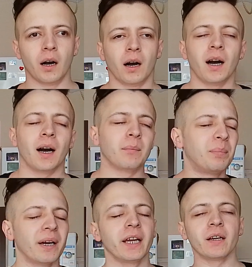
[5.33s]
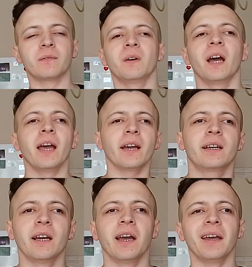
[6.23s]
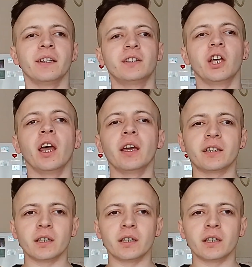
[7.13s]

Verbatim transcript: А, Б, В, Г, Д,